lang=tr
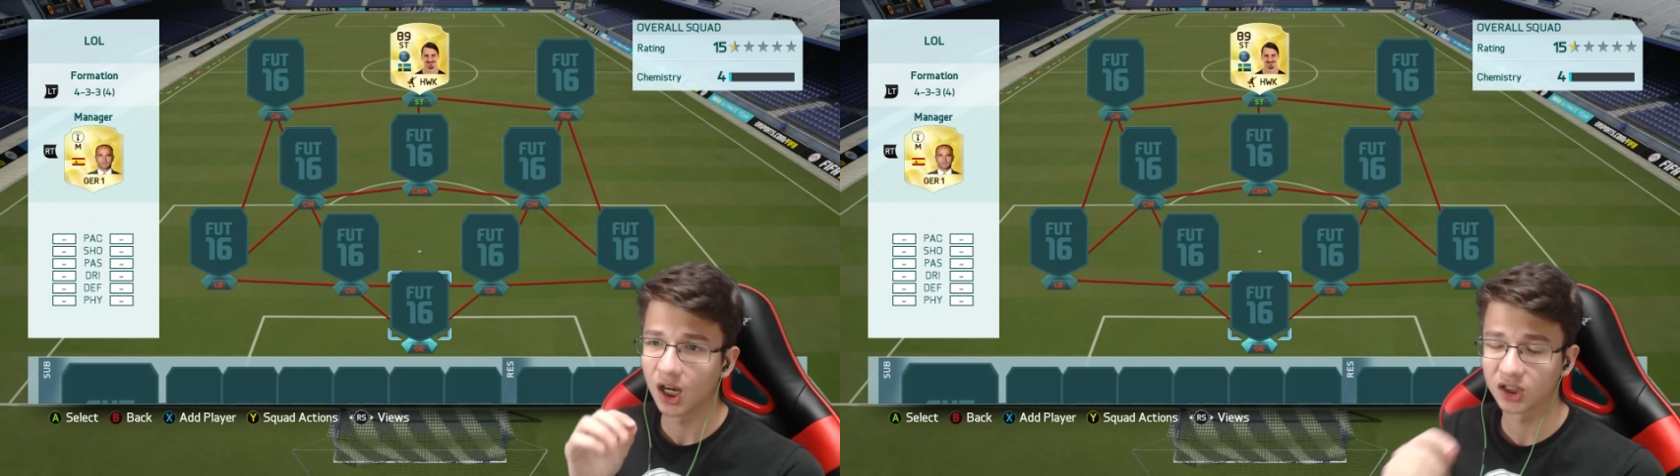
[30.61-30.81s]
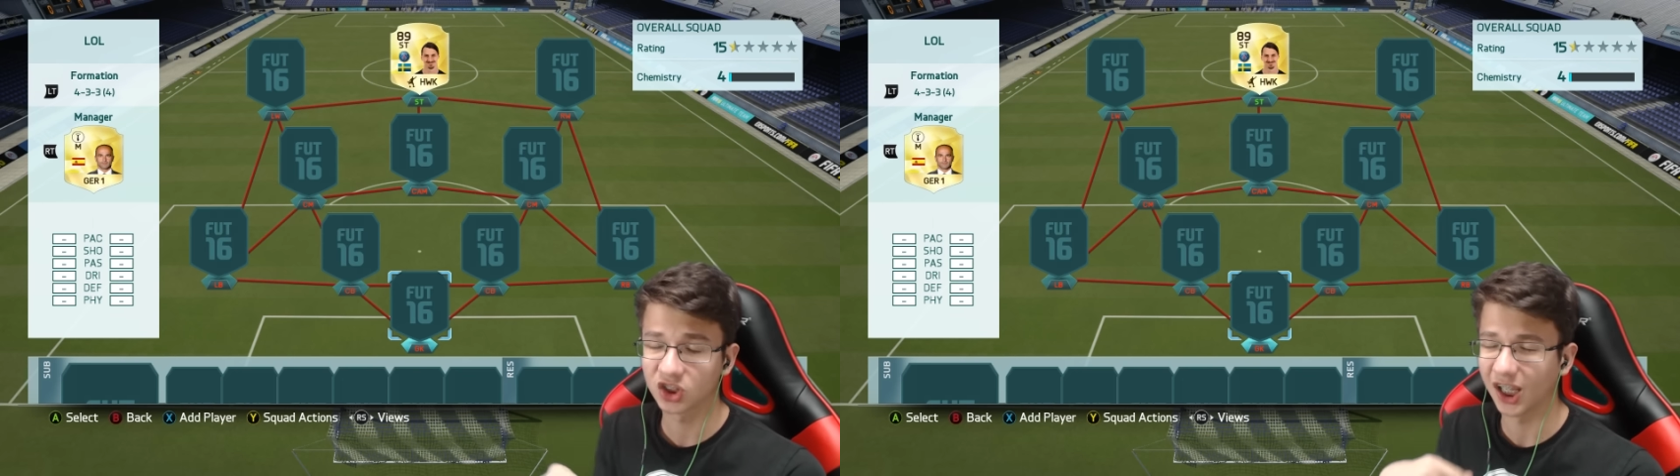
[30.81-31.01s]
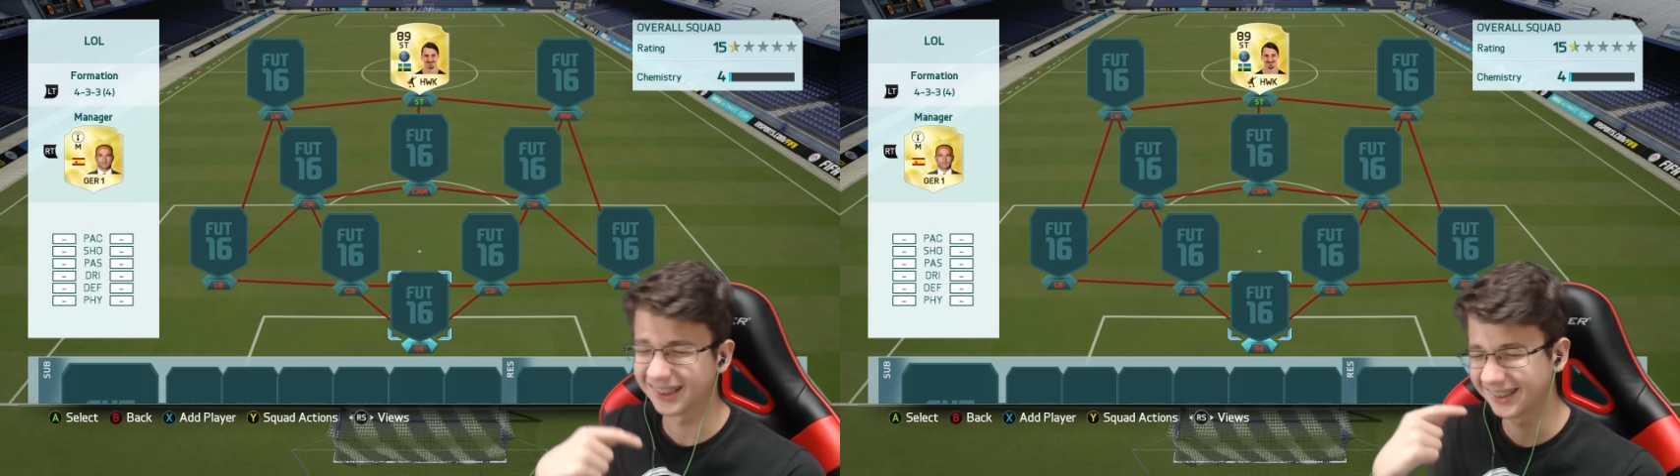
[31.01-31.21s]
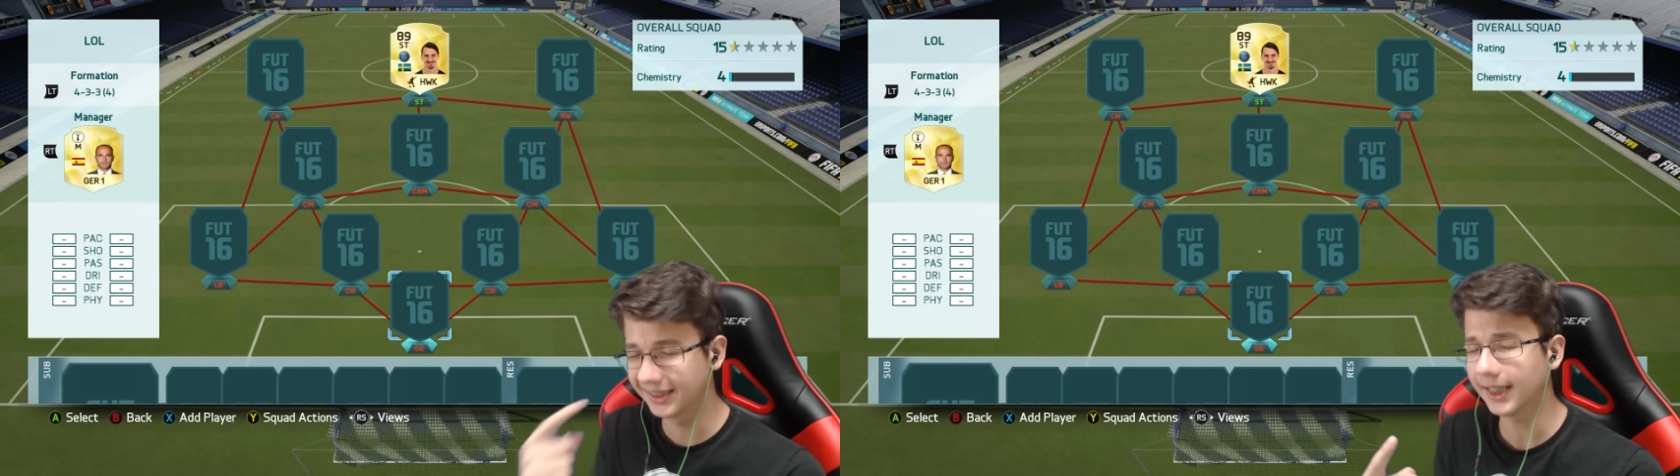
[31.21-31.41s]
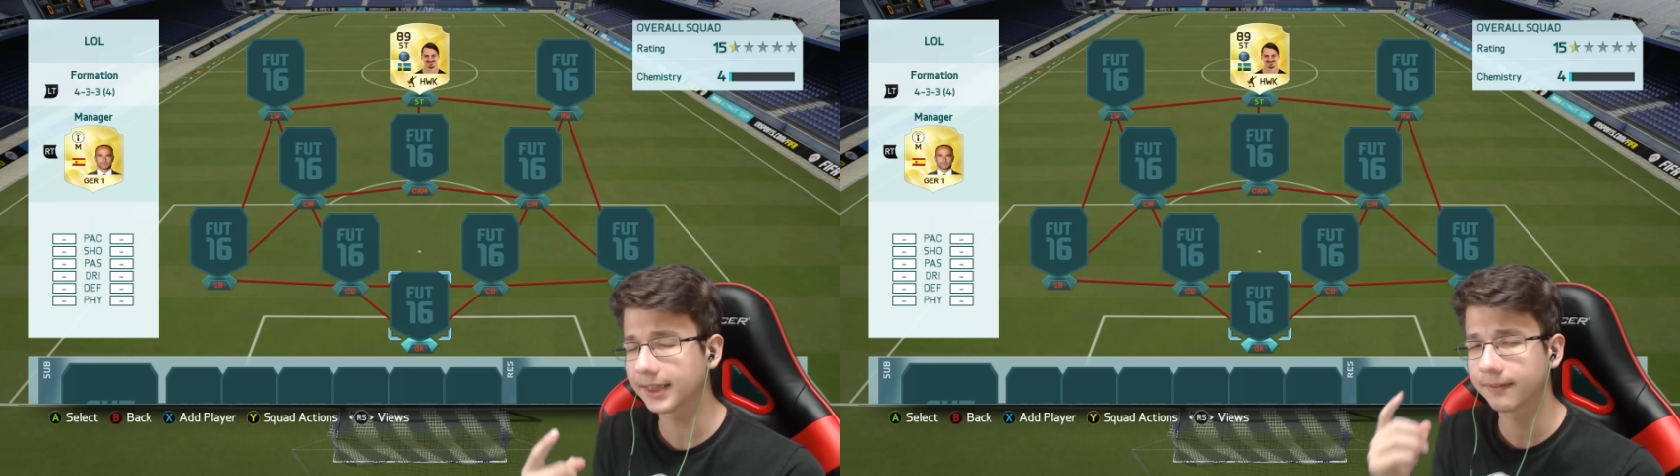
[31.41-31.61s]
at
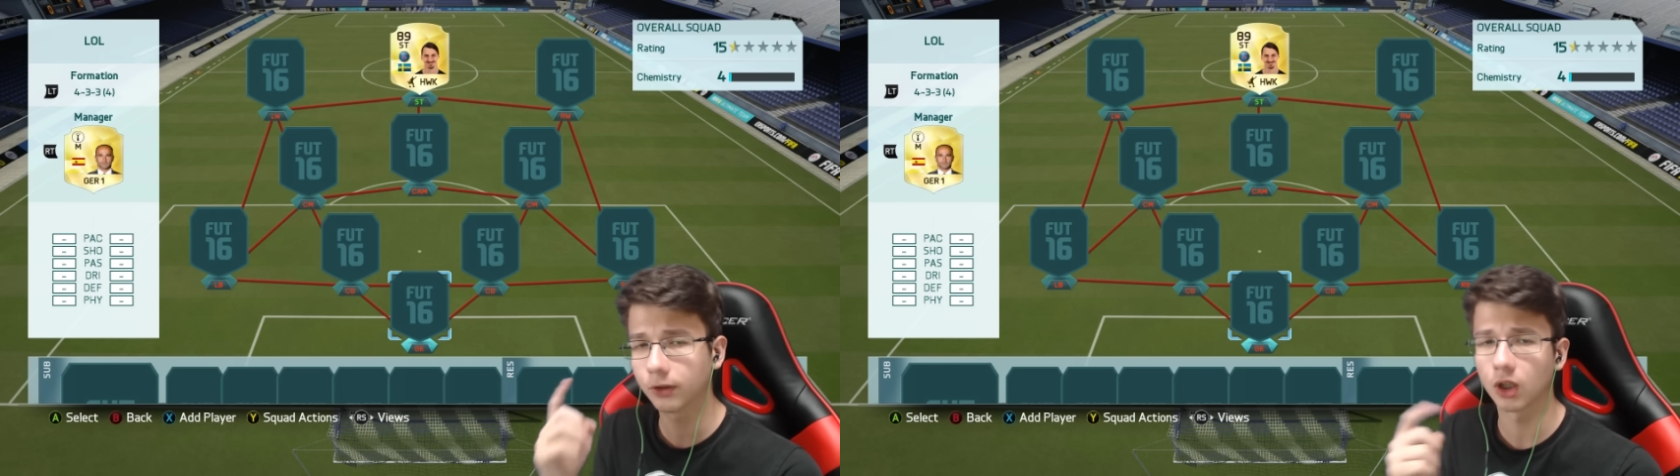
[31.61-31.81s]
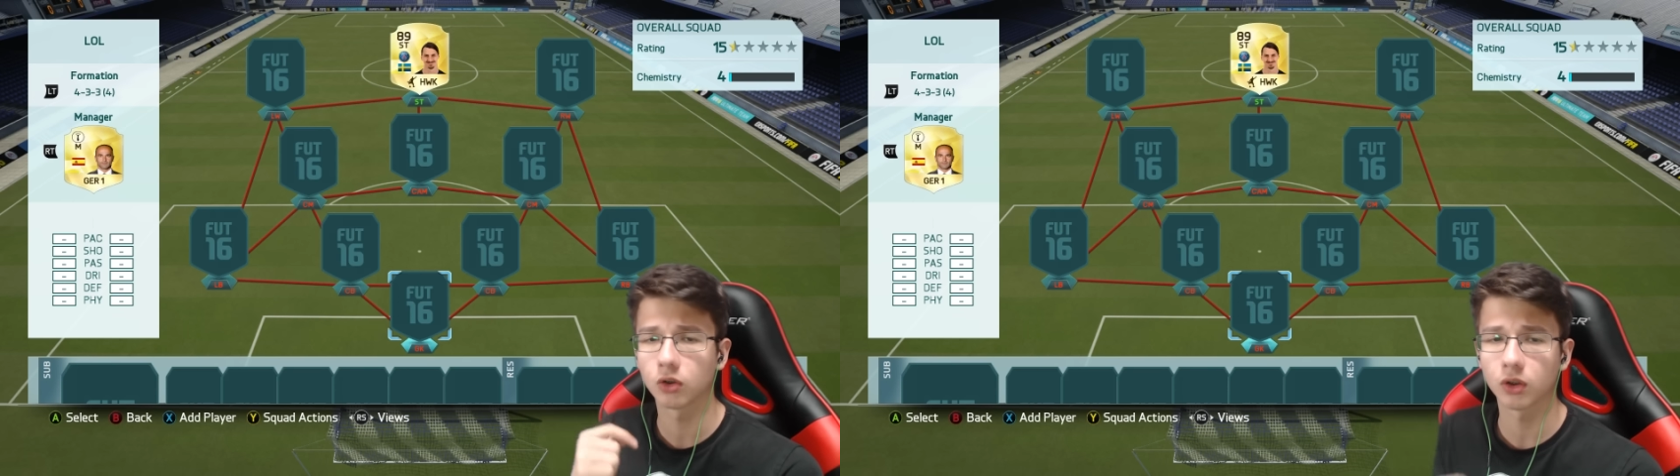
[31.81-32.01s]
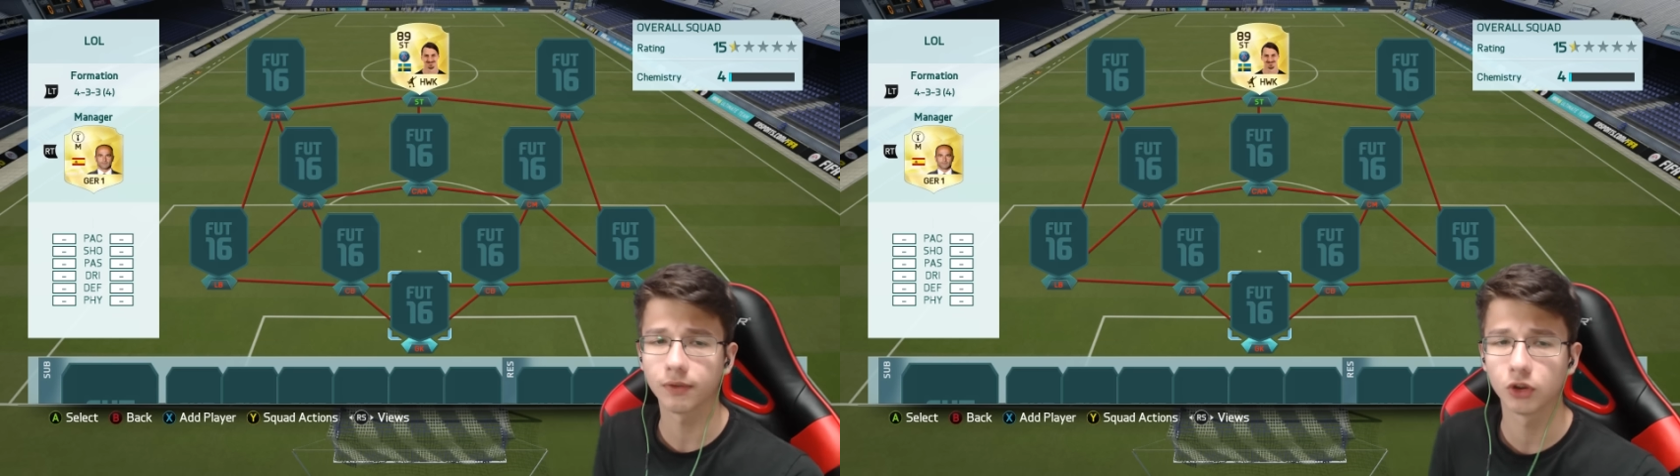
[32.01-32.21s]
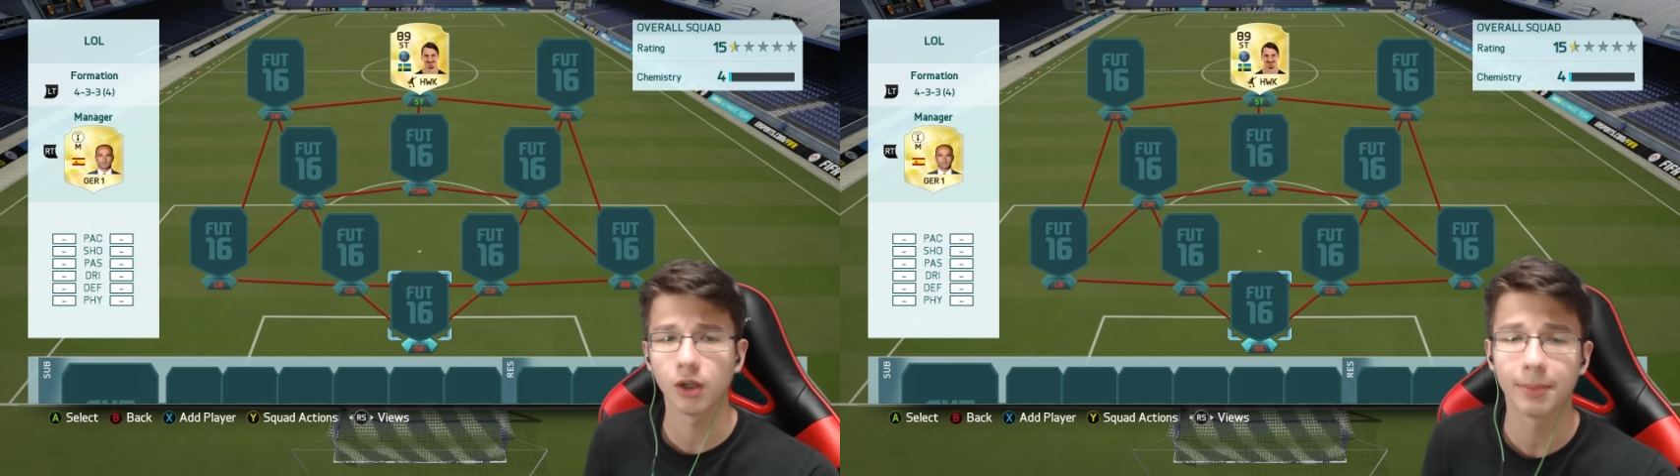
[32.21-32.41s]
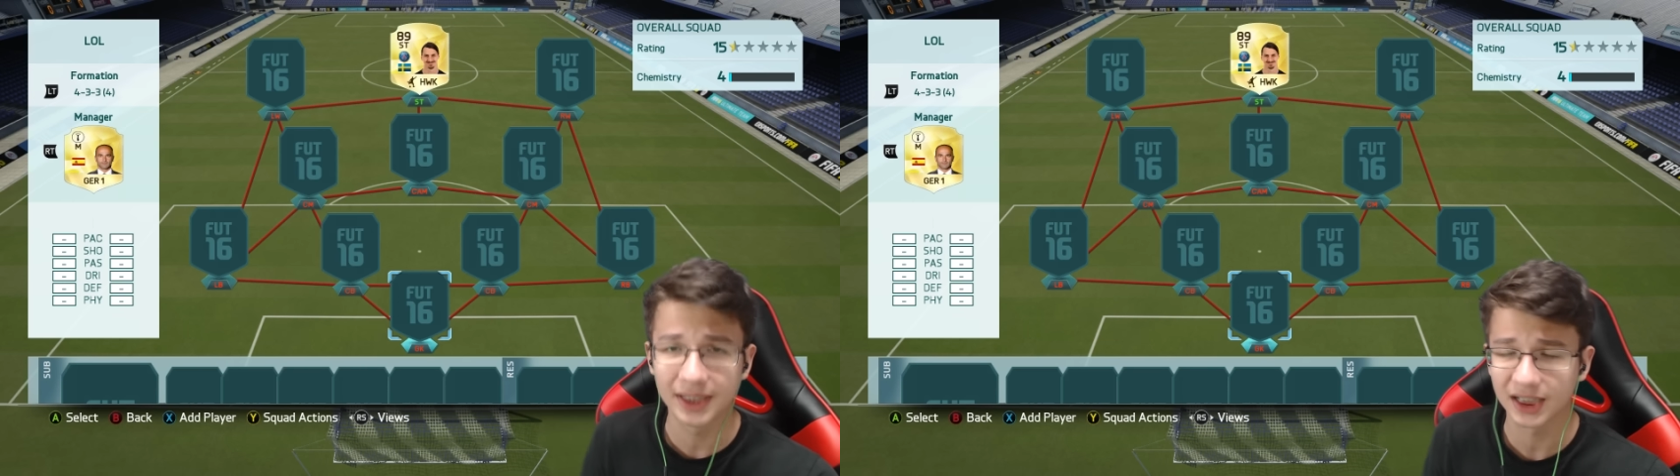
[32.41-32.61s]
atacağız ve ondan sonra
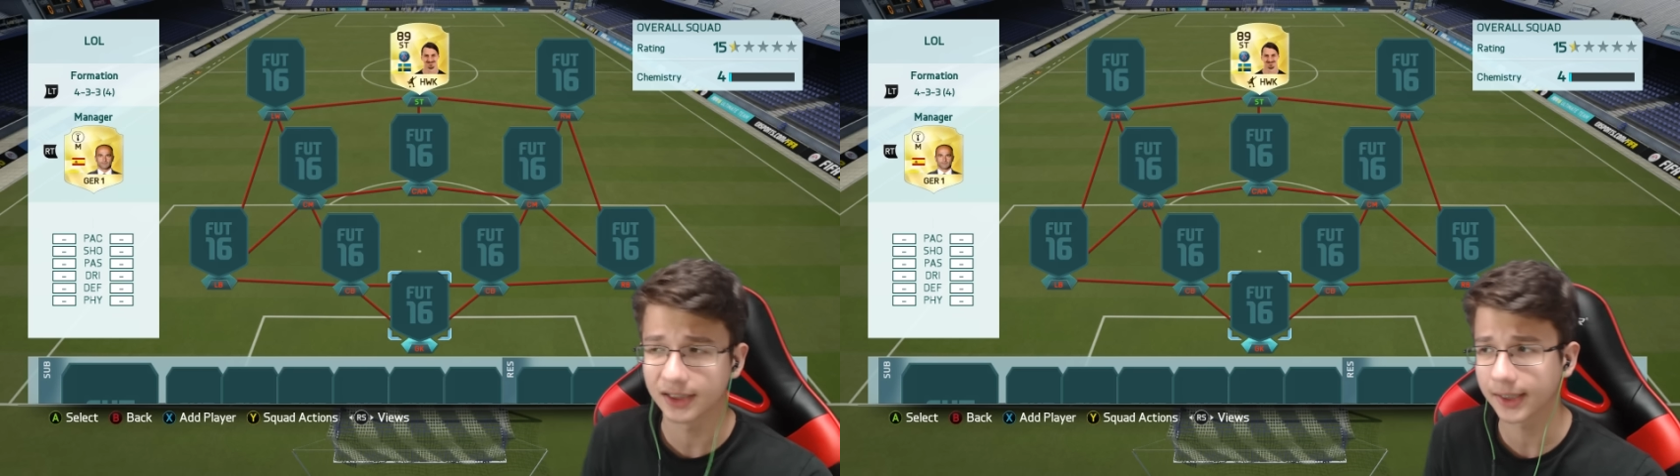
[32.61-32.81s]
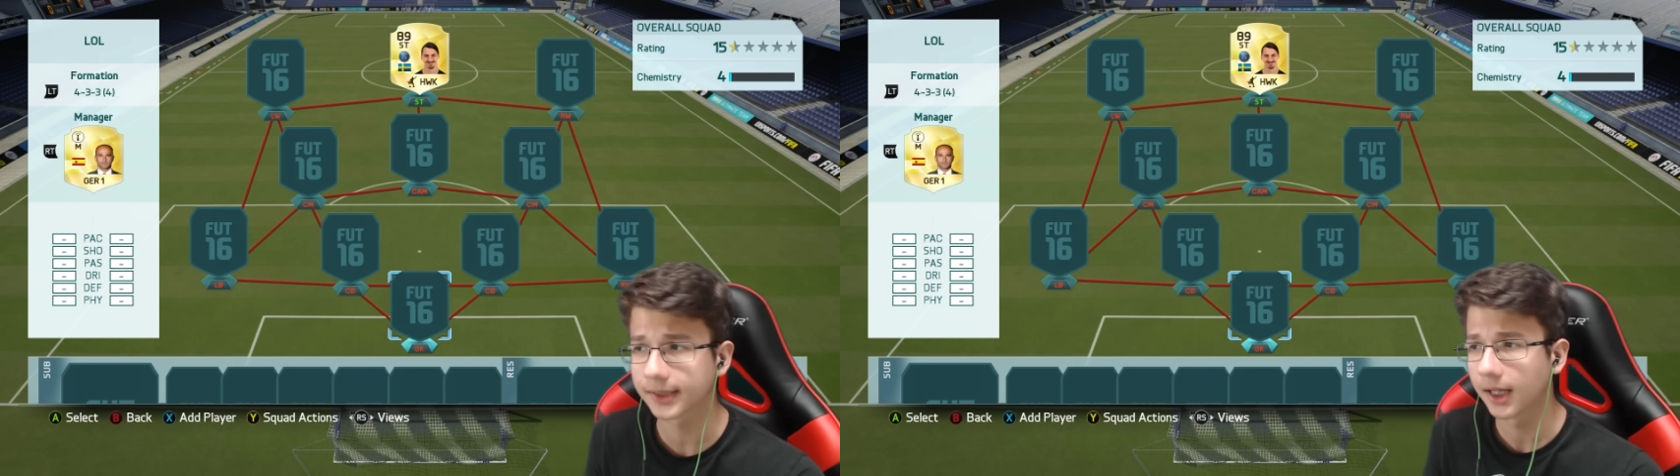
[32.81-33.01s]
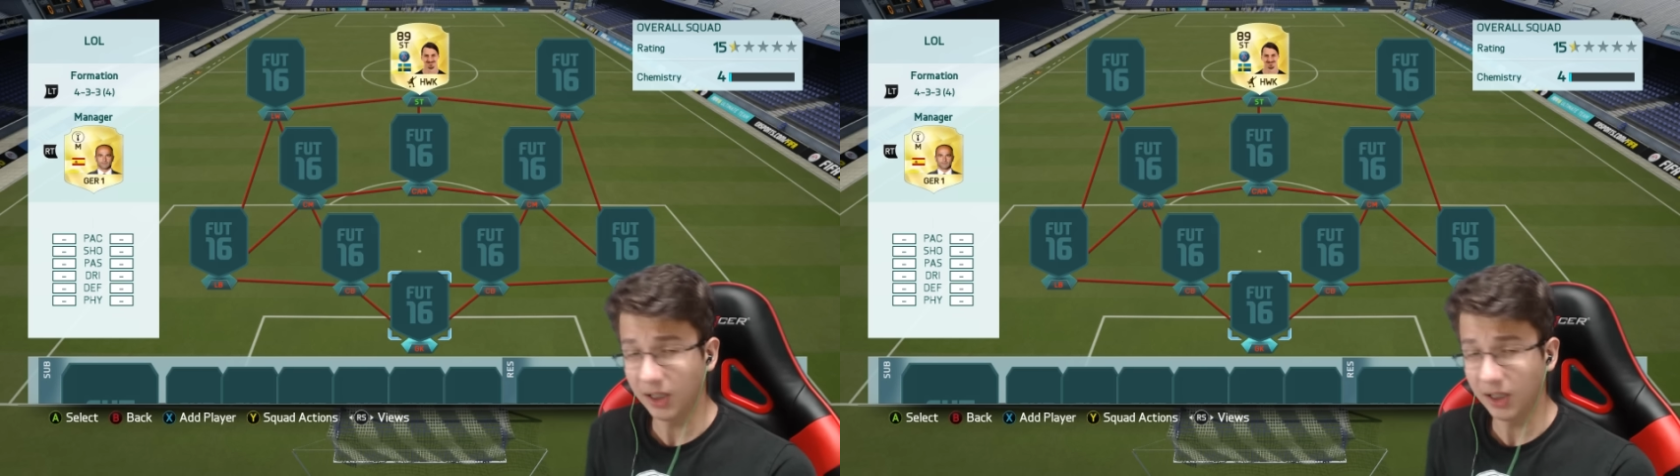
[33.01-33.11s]
videoyu bitireceğiz.